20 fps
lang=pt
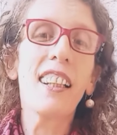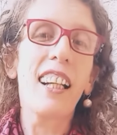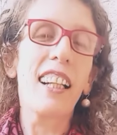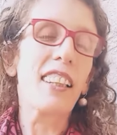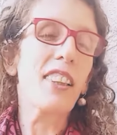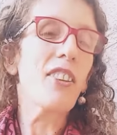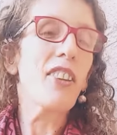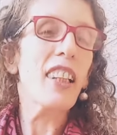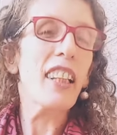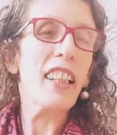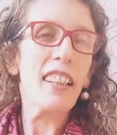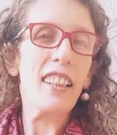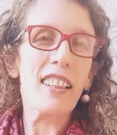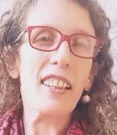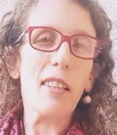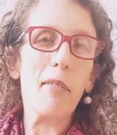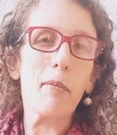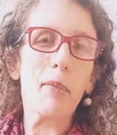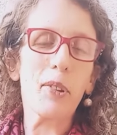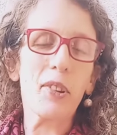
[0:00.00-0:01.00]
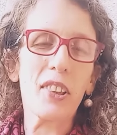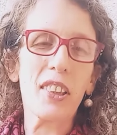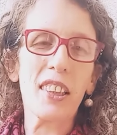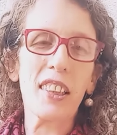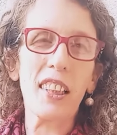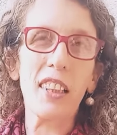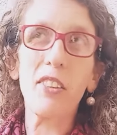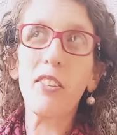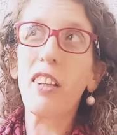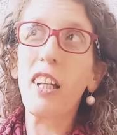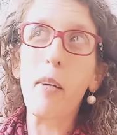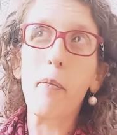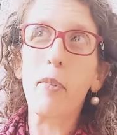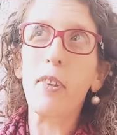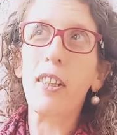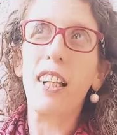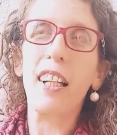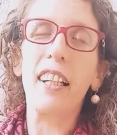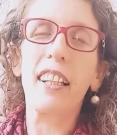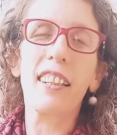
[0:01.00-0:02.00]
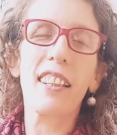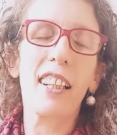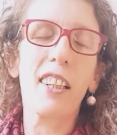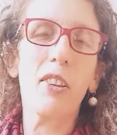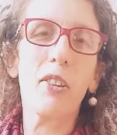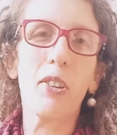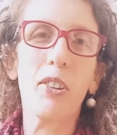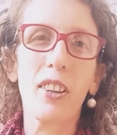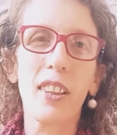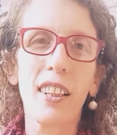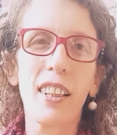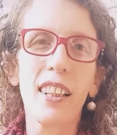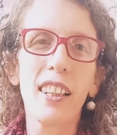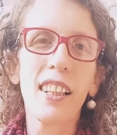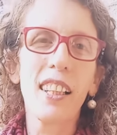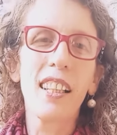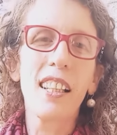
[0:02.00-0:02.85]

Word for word: É tão linda essa música, não lembro da letra toda.